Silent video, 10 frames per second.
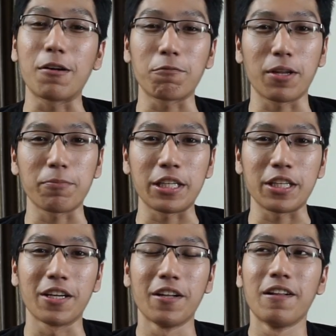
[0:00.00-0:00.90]
dari film
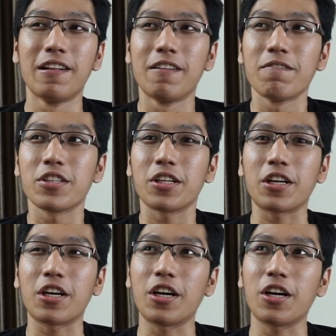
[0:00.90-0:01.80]
ini.
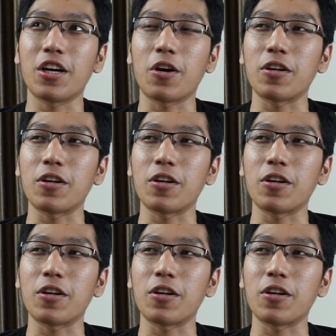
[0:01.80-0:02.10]
Uh,